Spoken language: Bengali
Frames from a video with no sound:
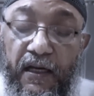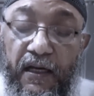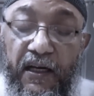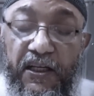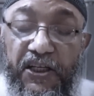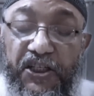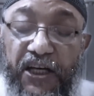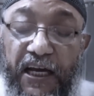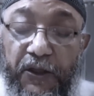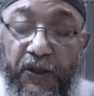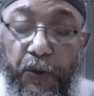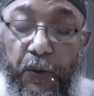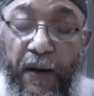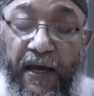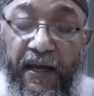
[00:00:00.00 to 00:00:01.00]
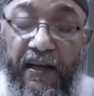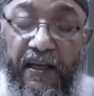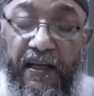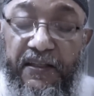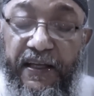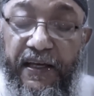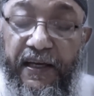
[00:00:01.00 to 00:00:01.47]
ইংরেজি সাহিত্য বা
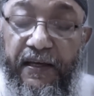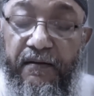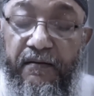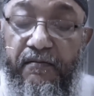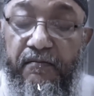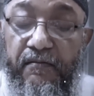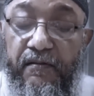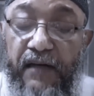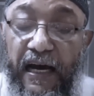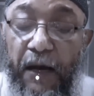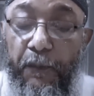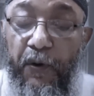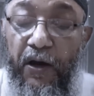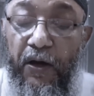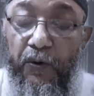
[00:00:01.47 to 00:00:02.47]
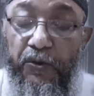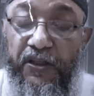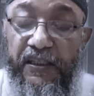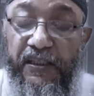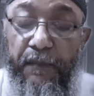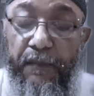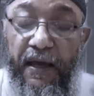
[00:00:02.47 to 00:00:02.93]
ইংরেজিতে লেখাপড়া
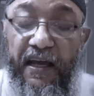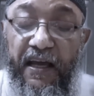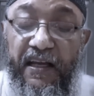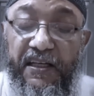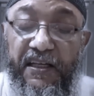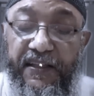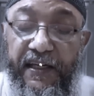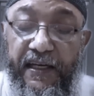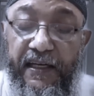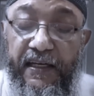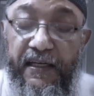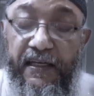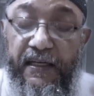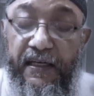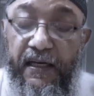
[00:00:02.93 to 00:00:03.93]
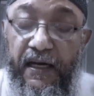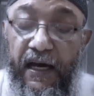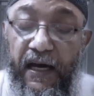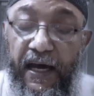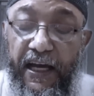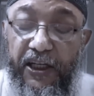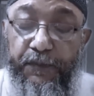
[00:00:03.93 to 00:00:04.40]
করতেছেন বা ইংরেজিতে
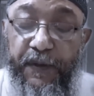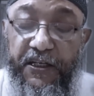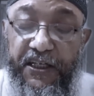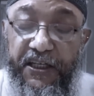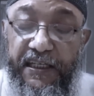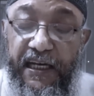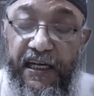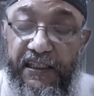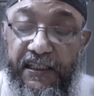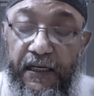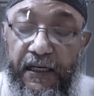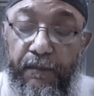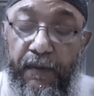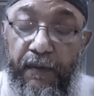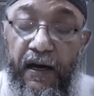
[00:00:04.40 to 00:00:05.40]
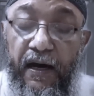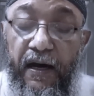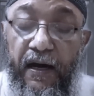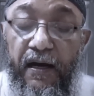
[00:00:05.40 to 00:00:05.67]
এক্সপ্রেশনে যাচ্ছেন বা